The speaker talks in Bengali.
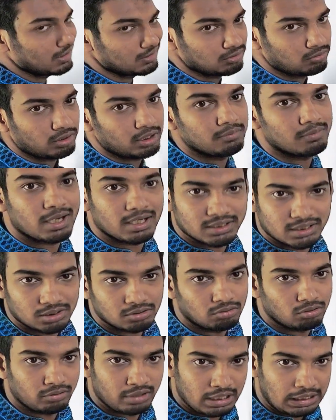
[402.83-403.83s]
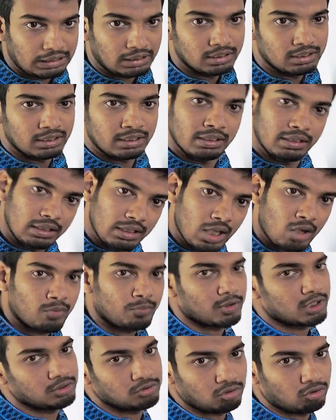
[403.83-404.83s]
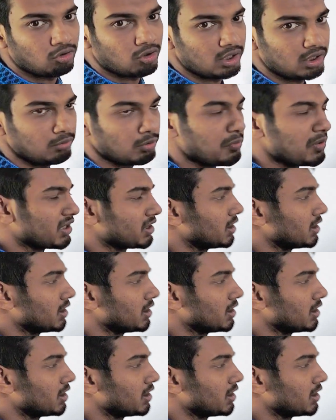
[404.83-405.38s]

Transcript: এক কাজ করি ভাগশেষগুলো নেই নেওয়ার পরে যোগ করে দেবো